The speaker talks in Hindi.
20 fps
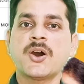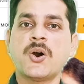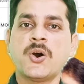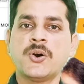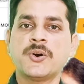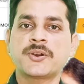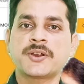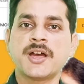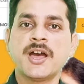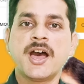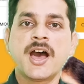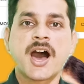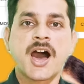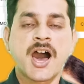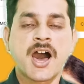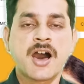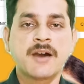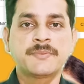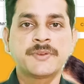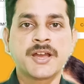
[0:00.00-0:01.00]
है और
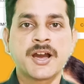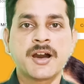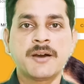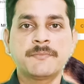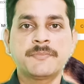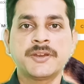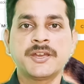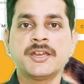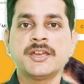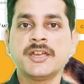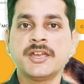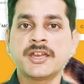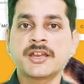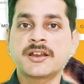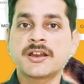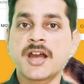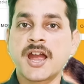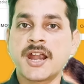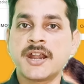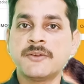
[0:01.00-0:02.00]
आप यहाँ पे
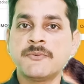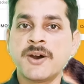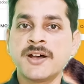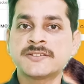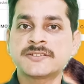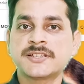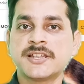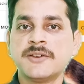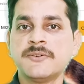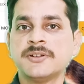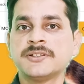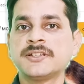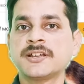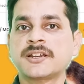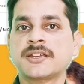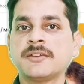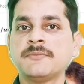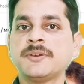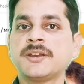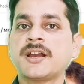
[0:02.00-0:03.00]
एक एडवांस लेवल
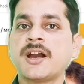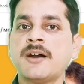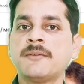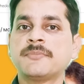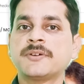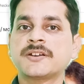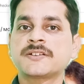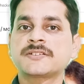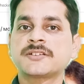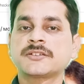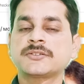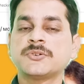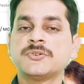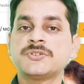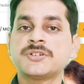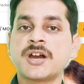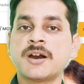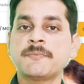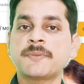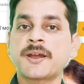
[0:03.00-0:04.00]
तक की भी काम कर सकते
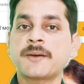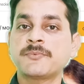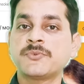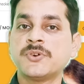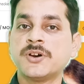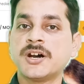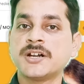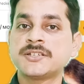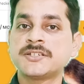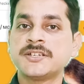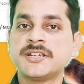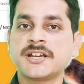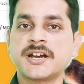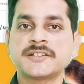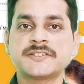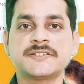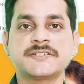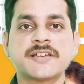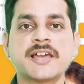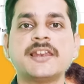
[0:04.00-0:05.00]
हो जहाँ पर आपको अच्छी
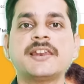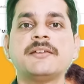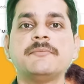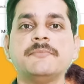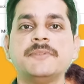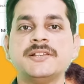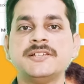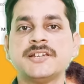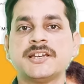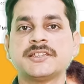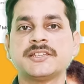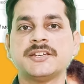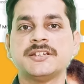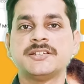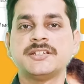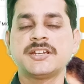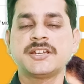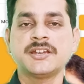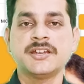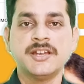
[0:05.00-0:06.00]
खासी सैलरी मिल जाती है
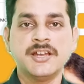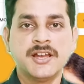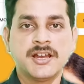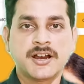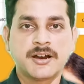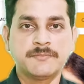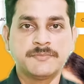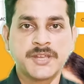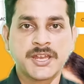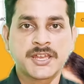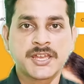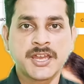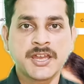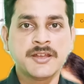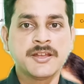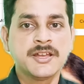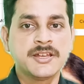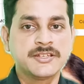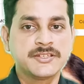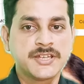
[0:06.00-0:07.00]
ठीक है अब
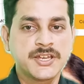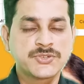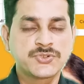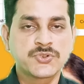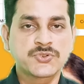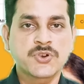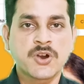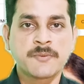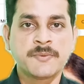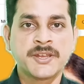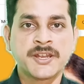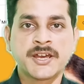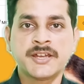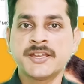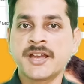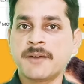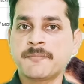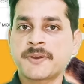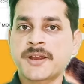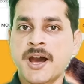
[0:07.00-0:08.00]
देखिए ये जो जॉब है ना
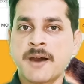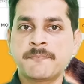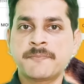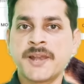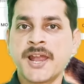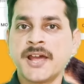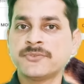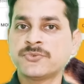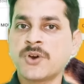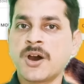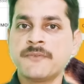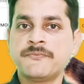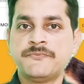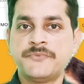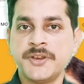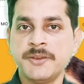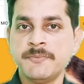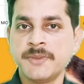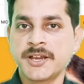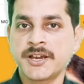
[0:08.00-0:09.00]
यहाँ पर अप्लाई तो आप
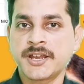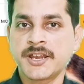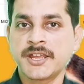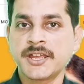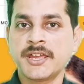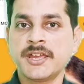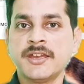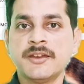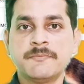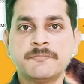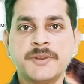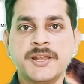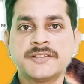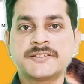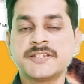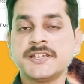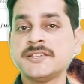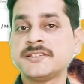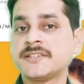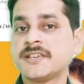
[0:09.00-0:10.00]
फ्री में करेंगे
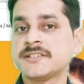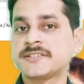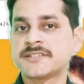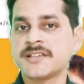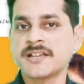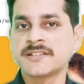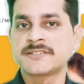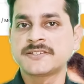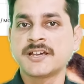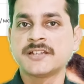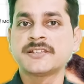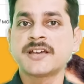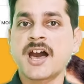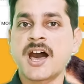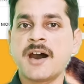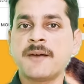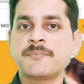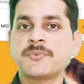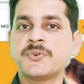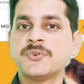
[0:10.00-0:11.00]
प्लस इसके साथ साथ
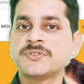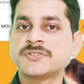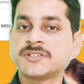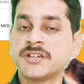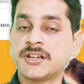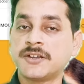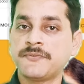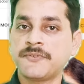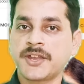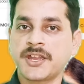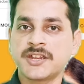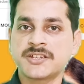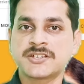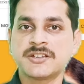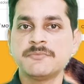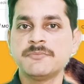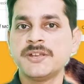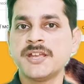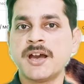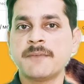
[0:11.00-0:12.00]
आपको
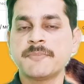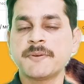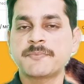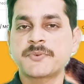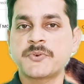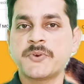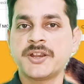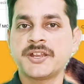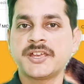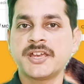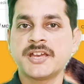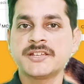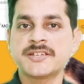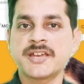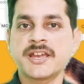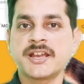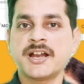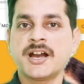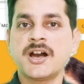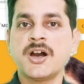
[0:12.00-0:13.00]
सर्टिफिकेशन भी यहाँ पे प्रोवाइड किया
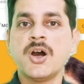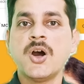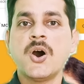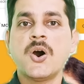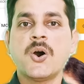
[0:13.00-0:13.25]
जाएगा